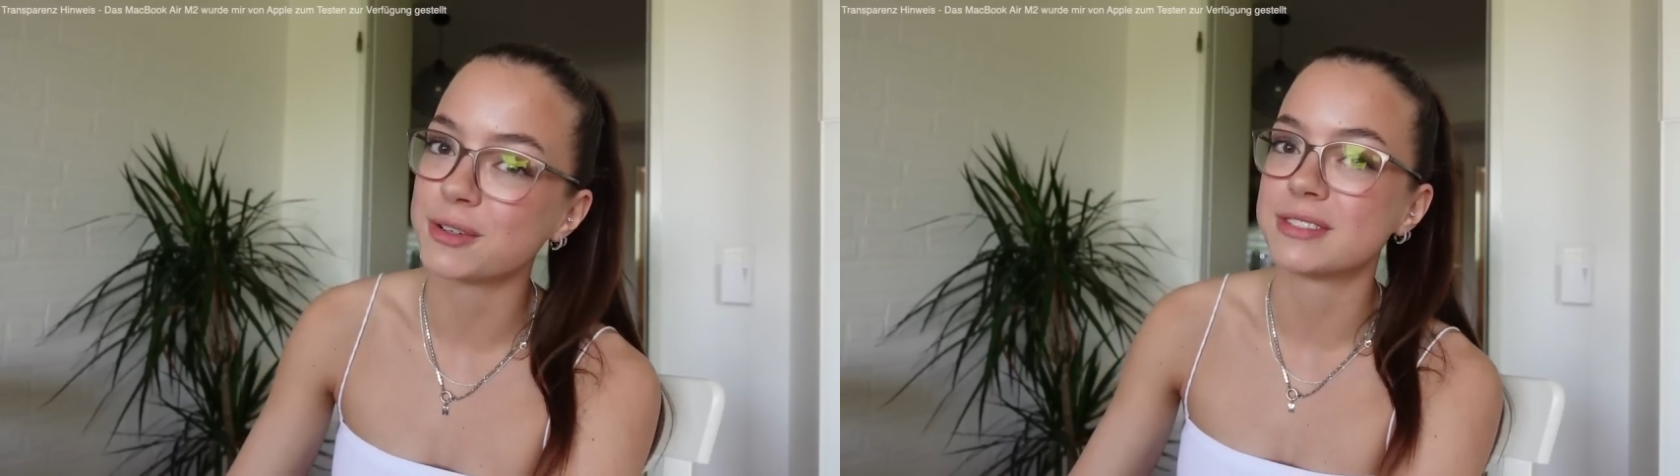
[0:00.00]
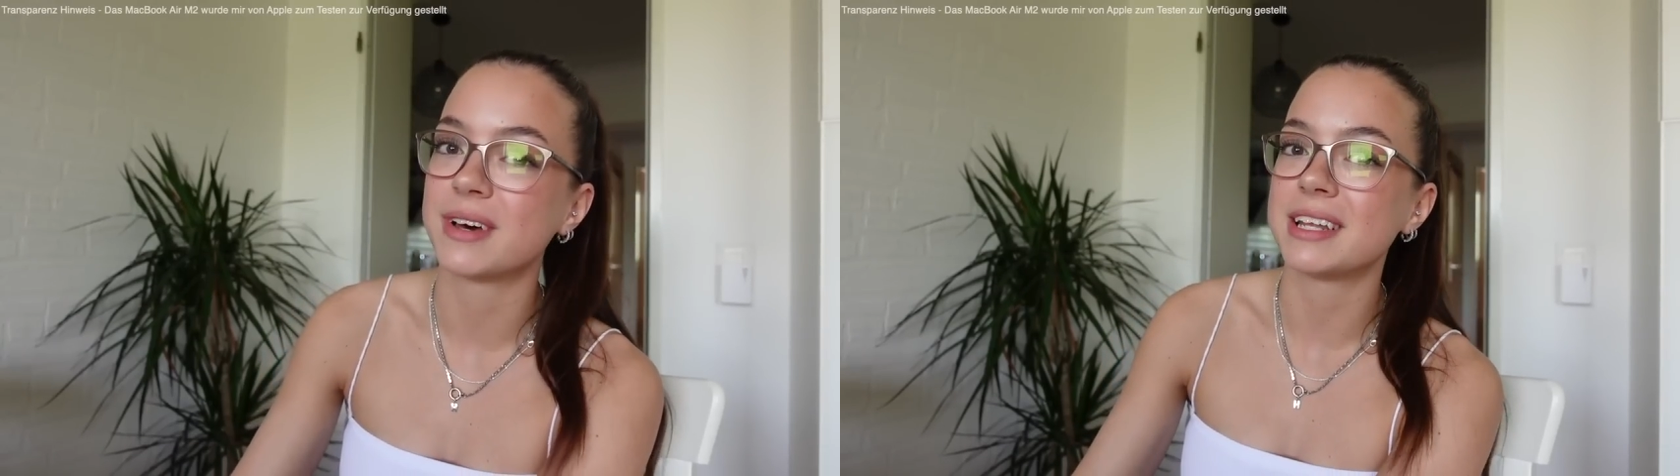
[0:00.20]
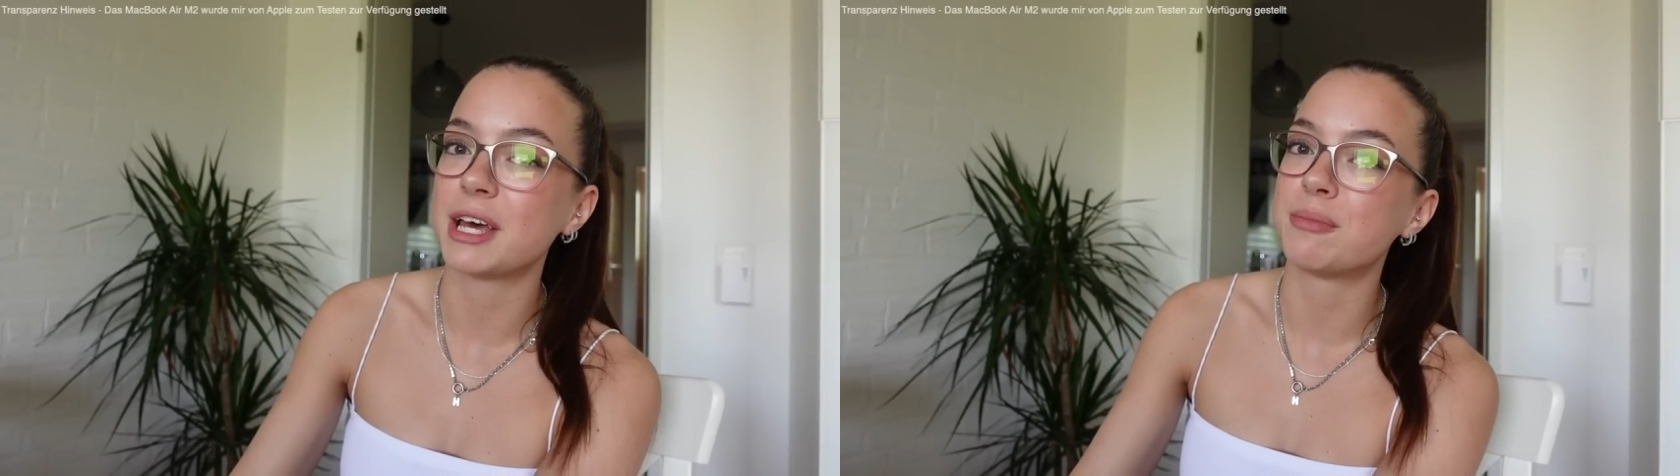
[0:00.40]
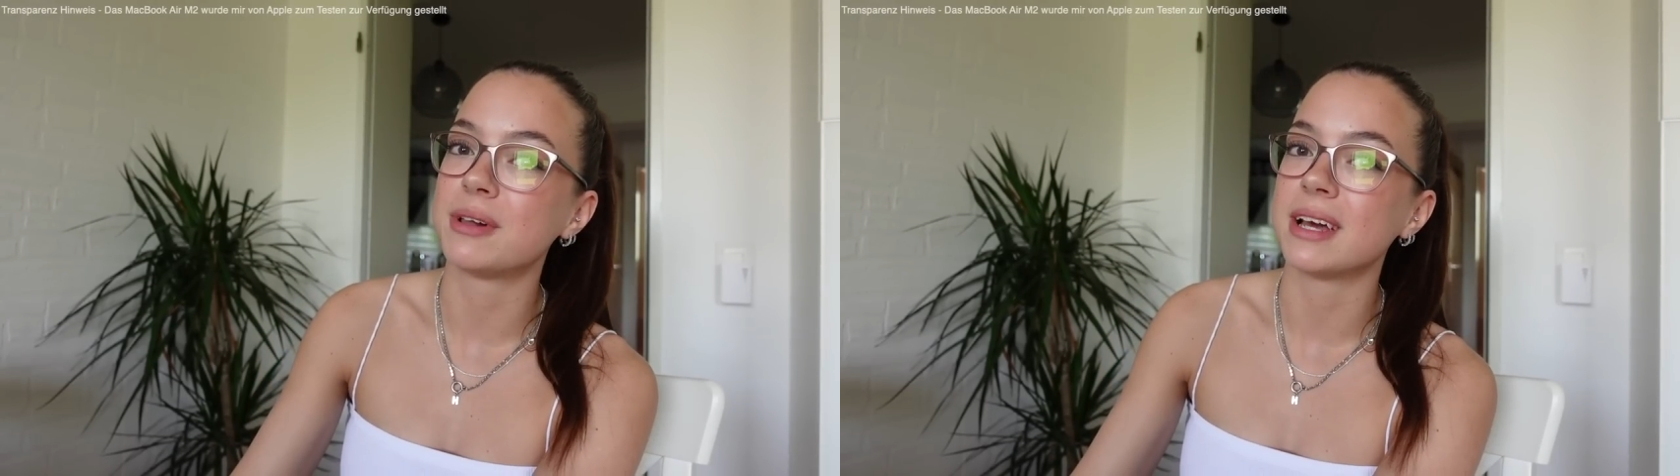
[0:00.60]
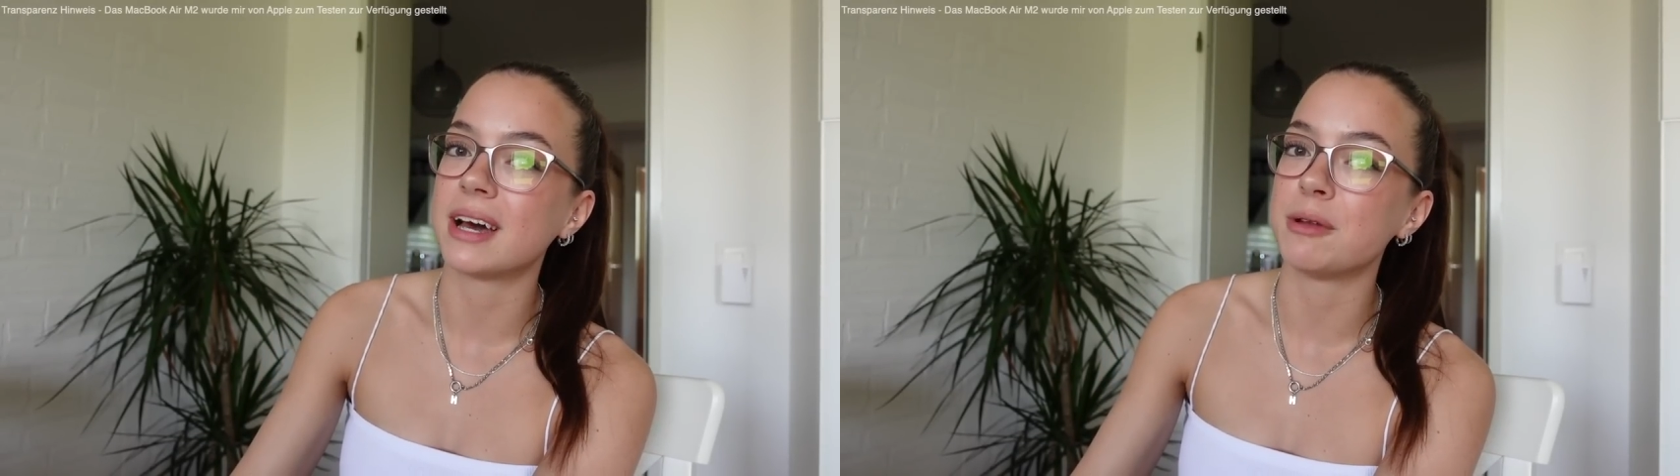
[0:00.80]
Und zwar hat Apple
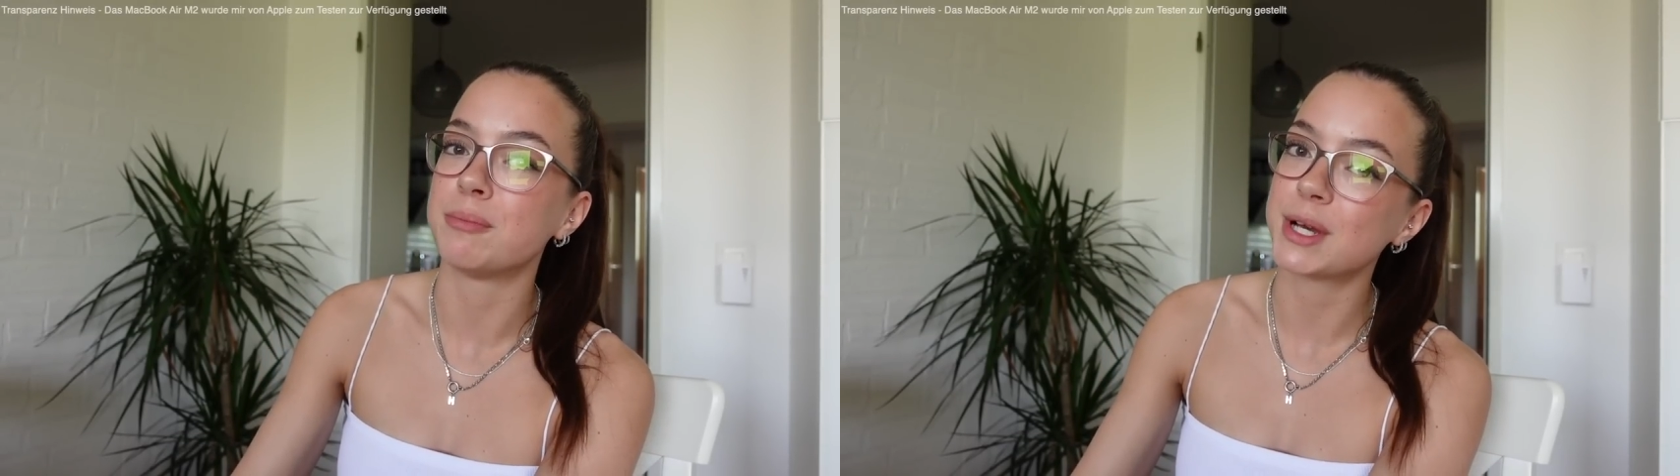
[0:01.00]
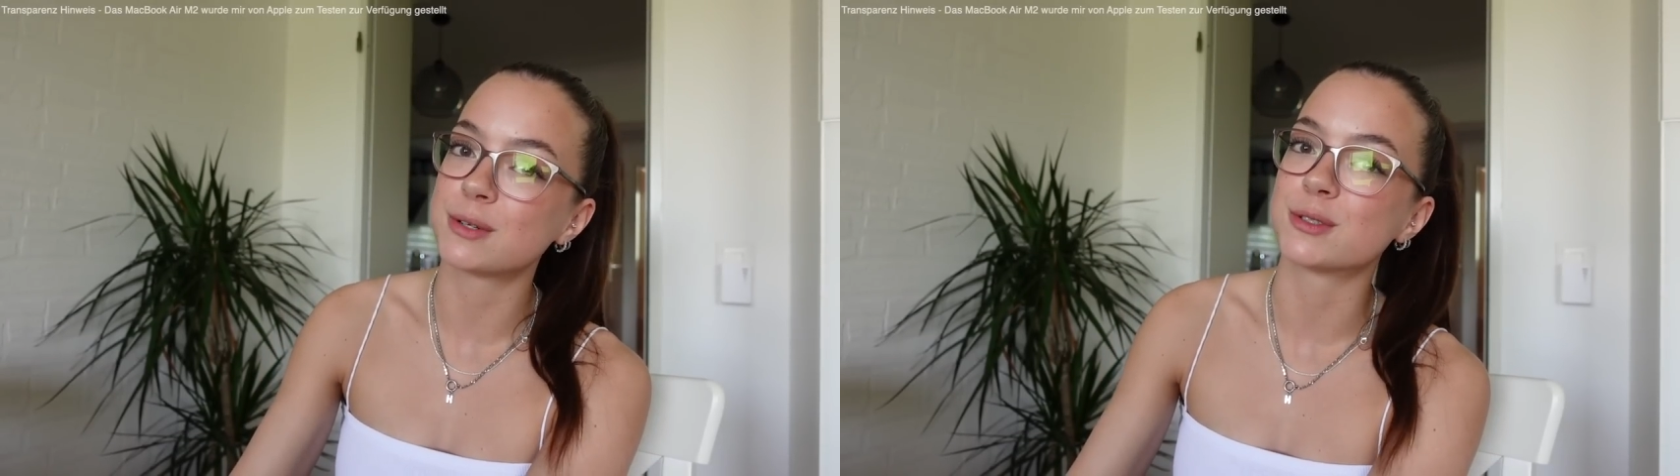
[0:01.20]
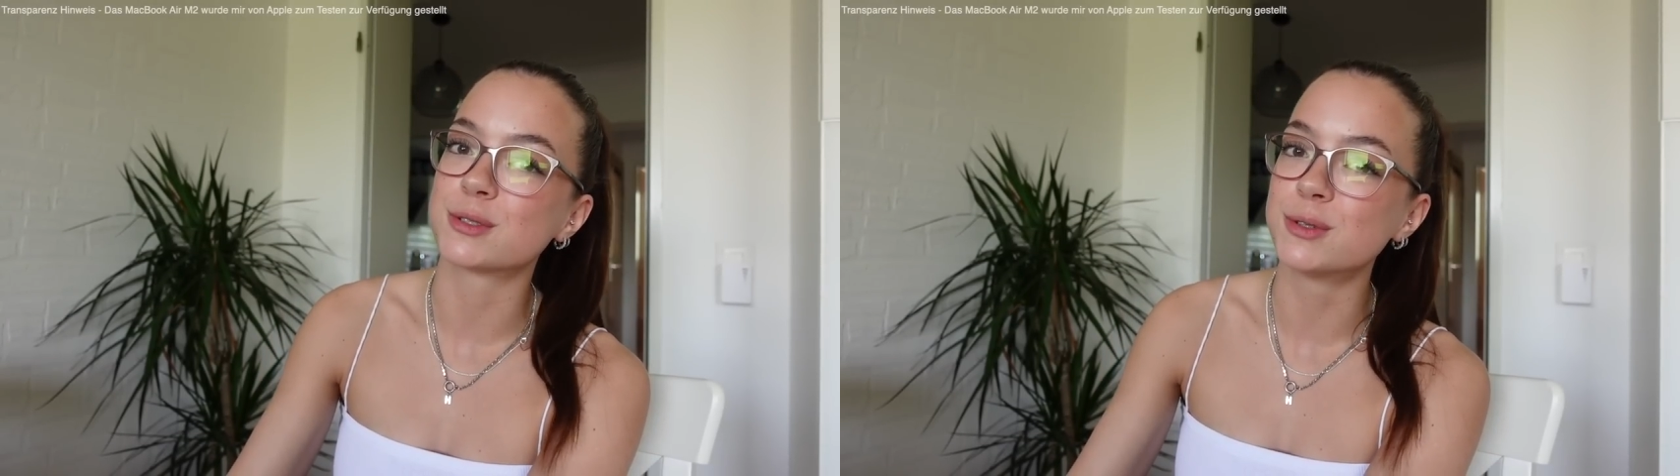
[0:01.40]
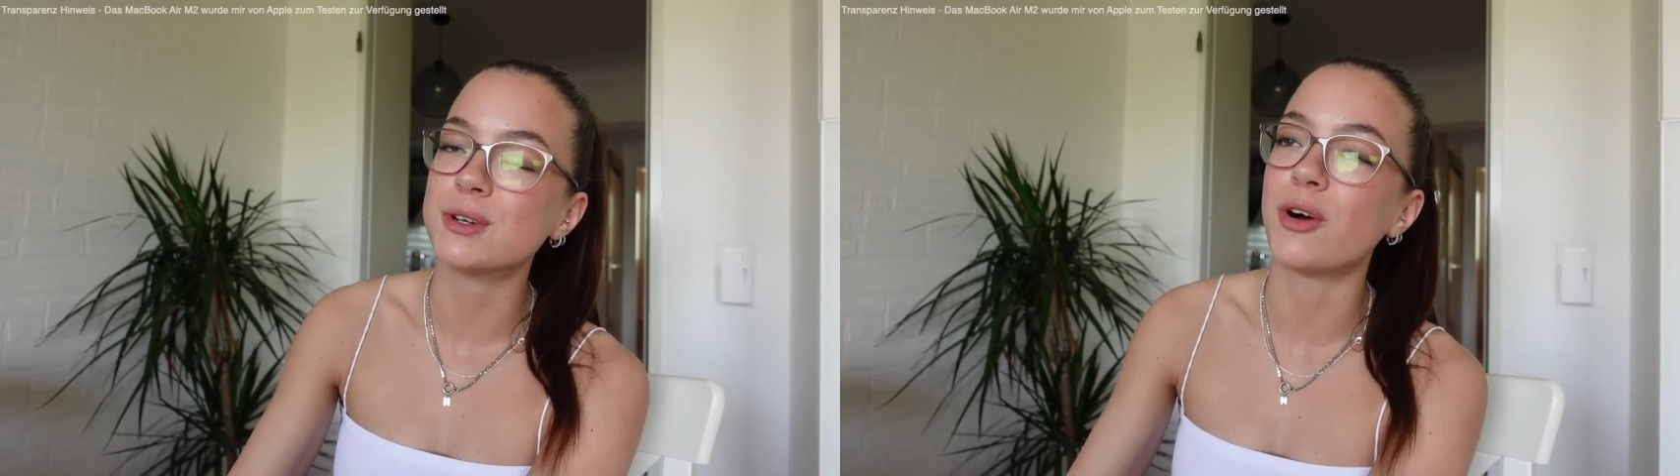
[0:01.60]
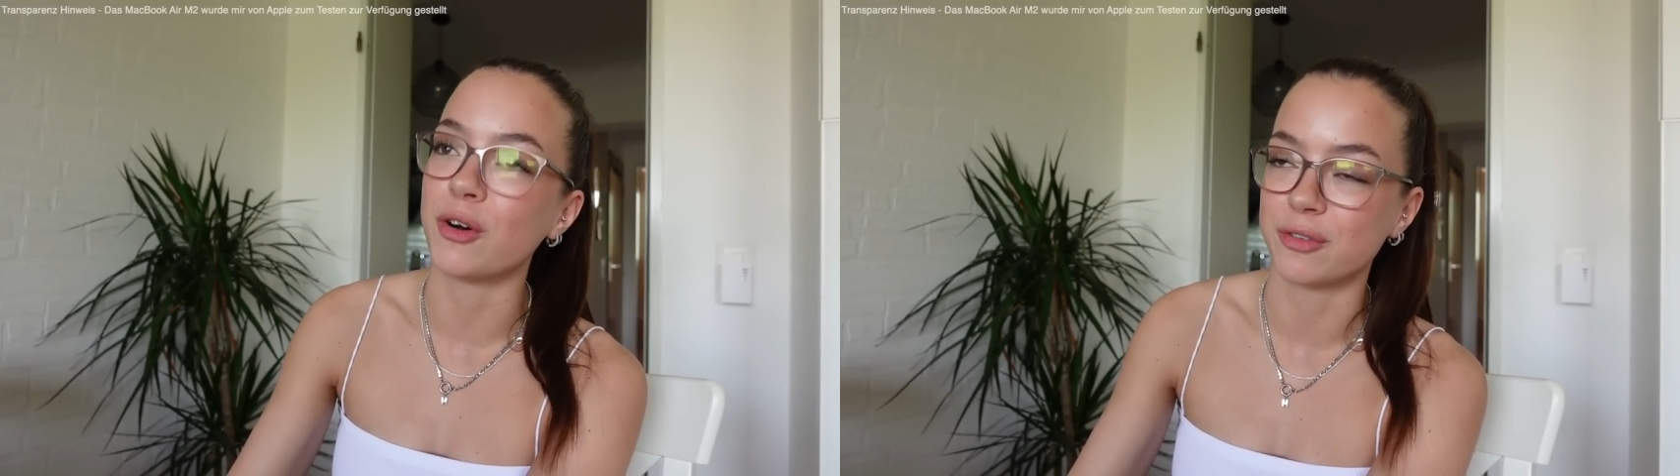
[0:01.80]
ja ein
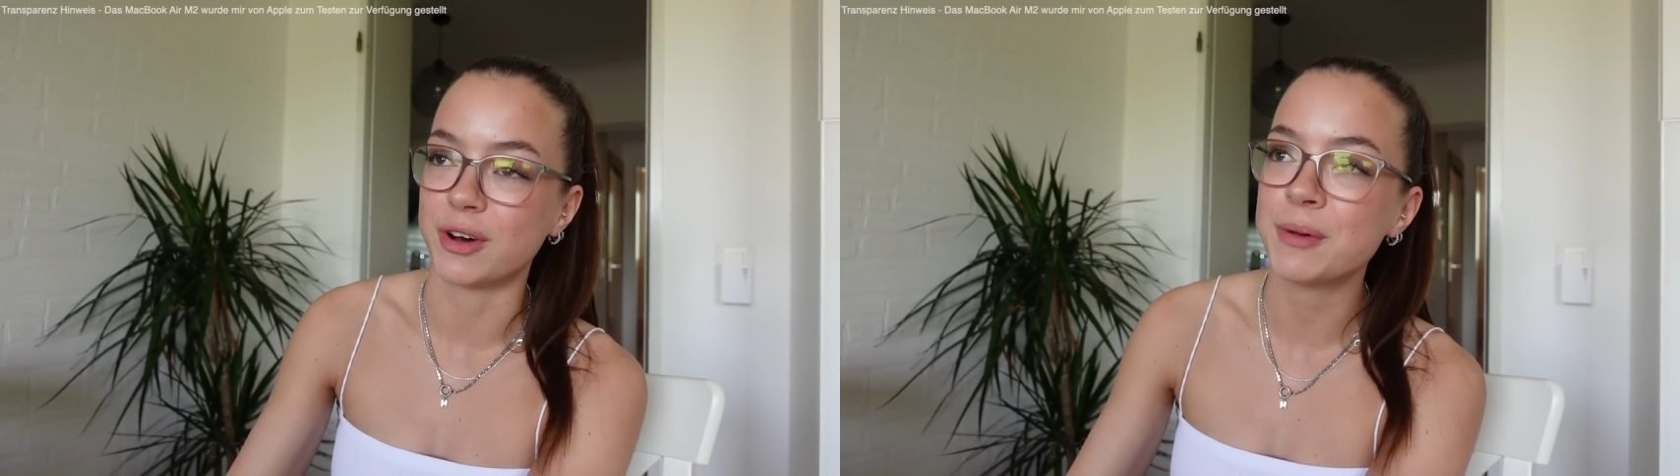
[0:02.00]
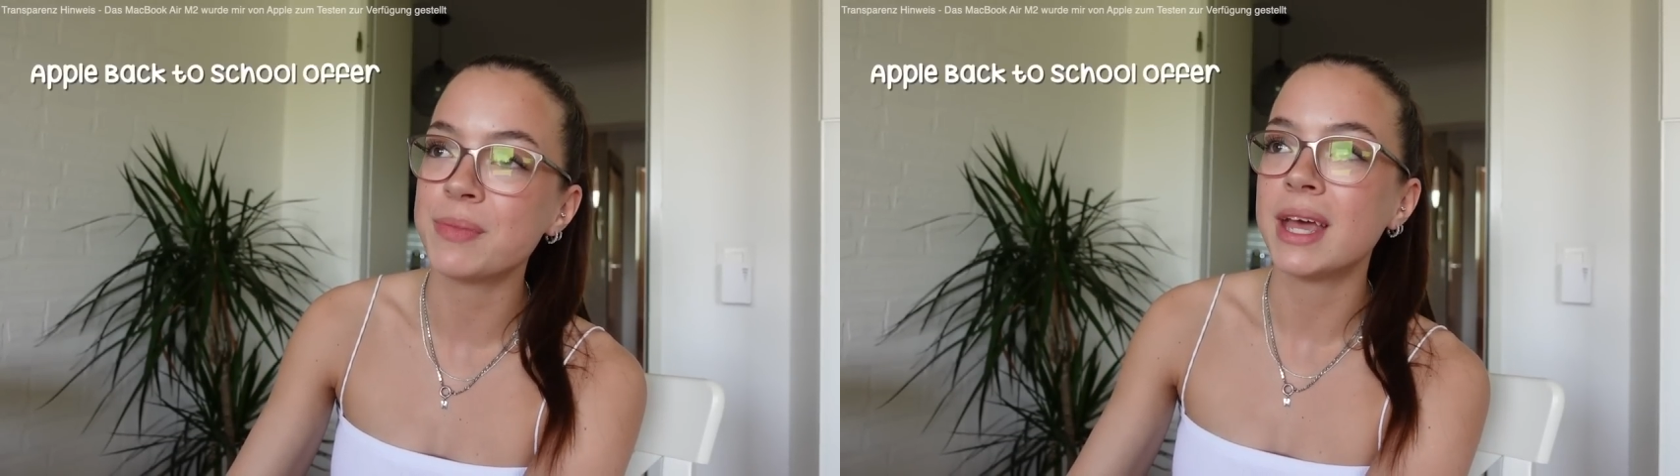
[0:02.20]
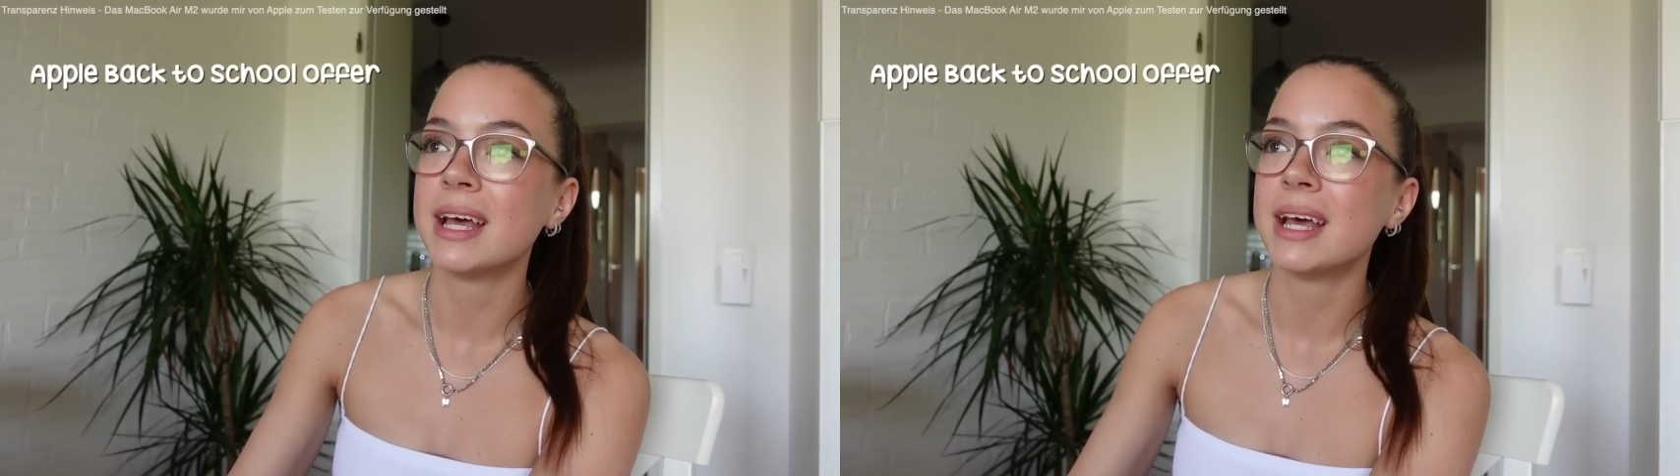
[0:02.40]
Back-to-School-Offer.